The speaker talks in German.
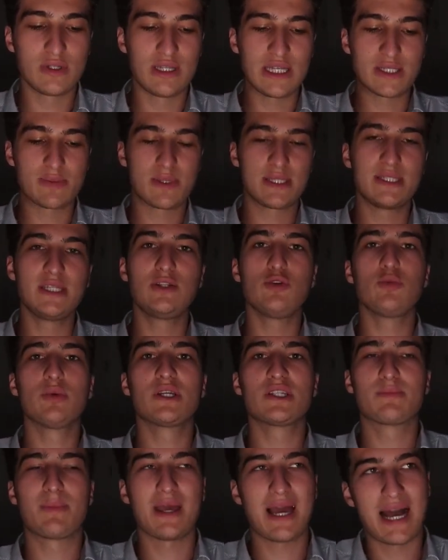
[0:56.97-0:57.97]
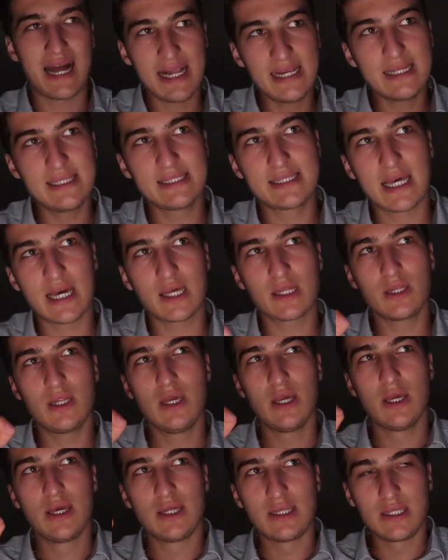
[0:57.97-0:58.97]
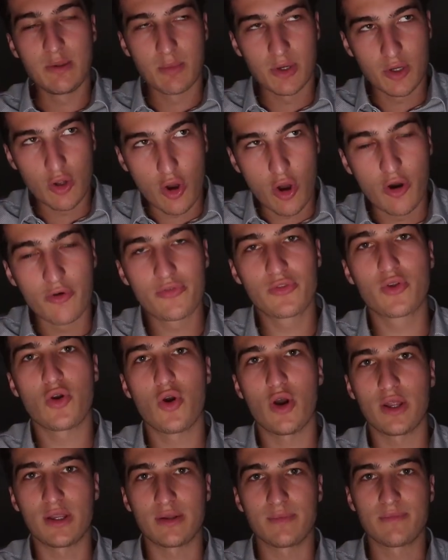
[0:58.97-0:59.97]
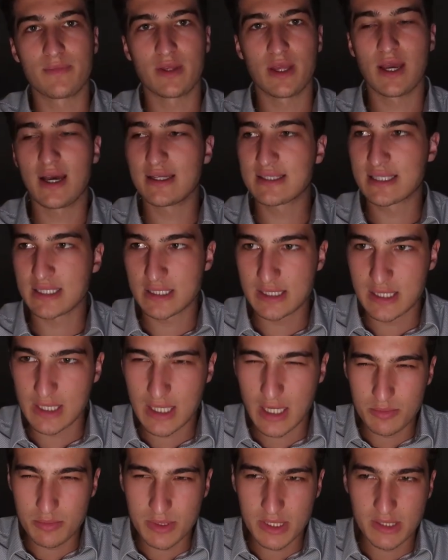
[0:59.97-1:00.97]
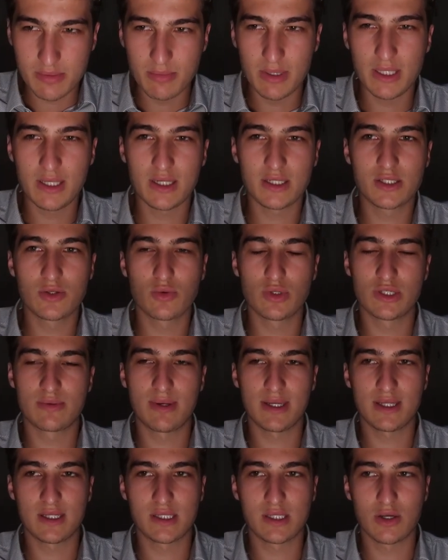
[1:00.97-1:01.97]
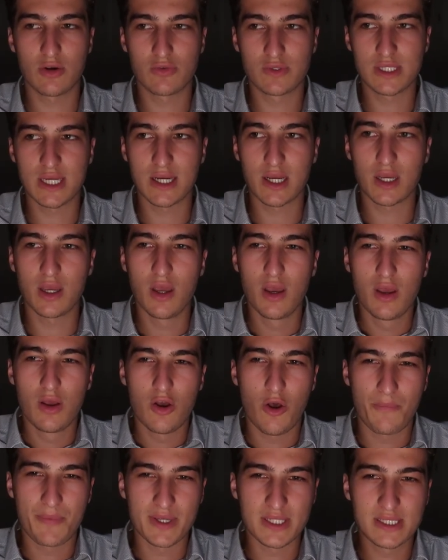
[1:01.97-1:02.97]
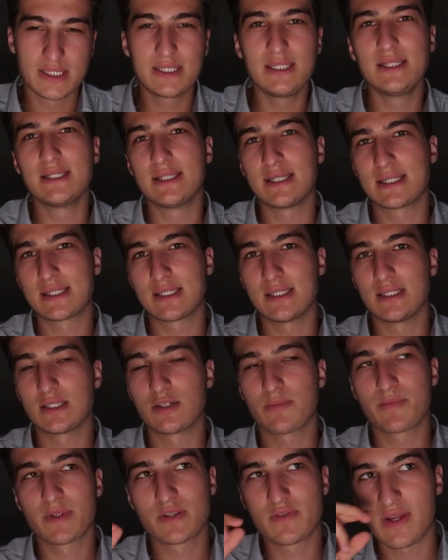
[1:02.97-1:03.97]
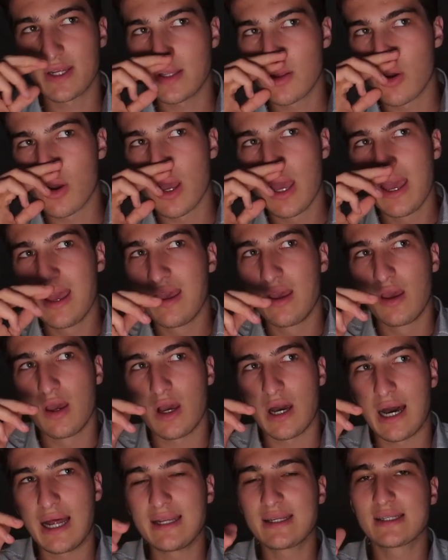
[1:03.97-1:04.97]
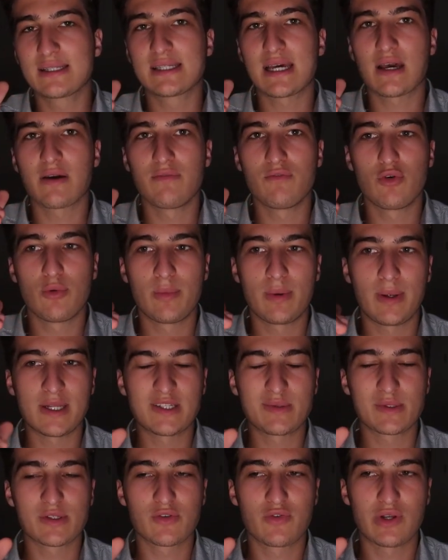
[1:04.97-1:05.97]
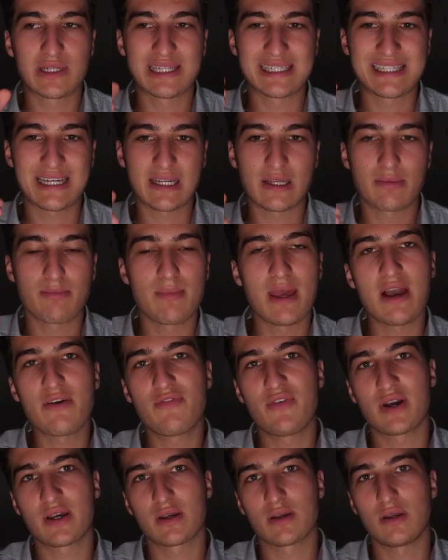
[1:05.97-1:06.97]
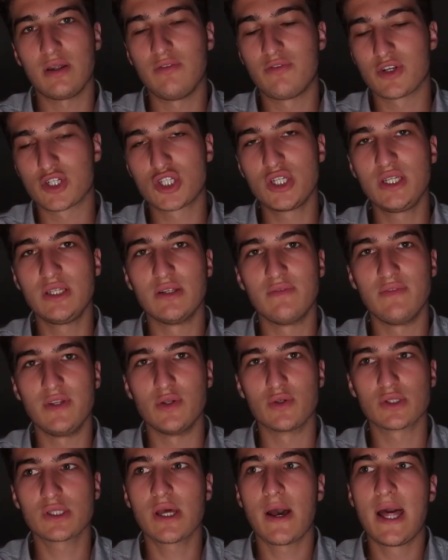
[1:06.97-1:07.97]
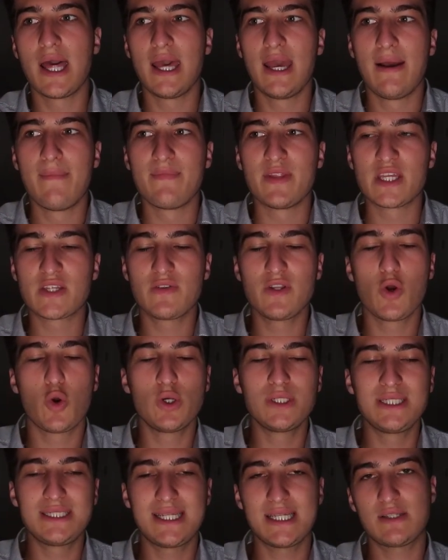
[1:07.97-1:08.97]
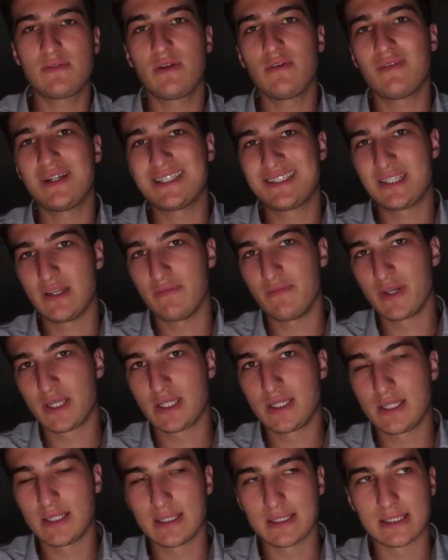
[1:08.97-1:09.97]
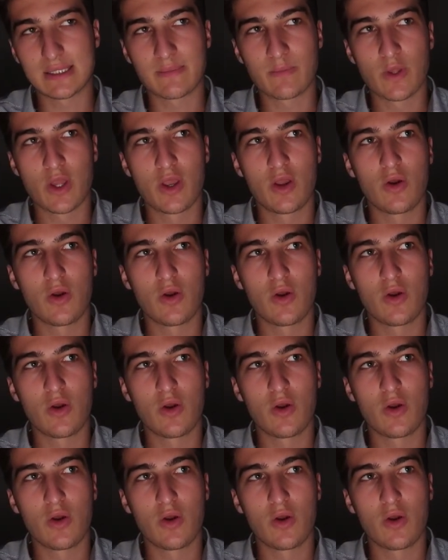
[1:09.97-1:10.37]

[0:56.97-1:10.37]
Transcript: Und das passiert übrigens bei all den Sachen, die man oft hört. Ja, das heißt, ob es jetzt Meditation ist, weil ich das sehr oft sage, ob das Zielsetzen ist, ob das vielleicht auch andere Sachen, wo man manchmal das Gefühl hat, das sage ich mehrfach in verschiedenen Videos. Das wiederholt sich deswegen, weil es sehr wichtig ist.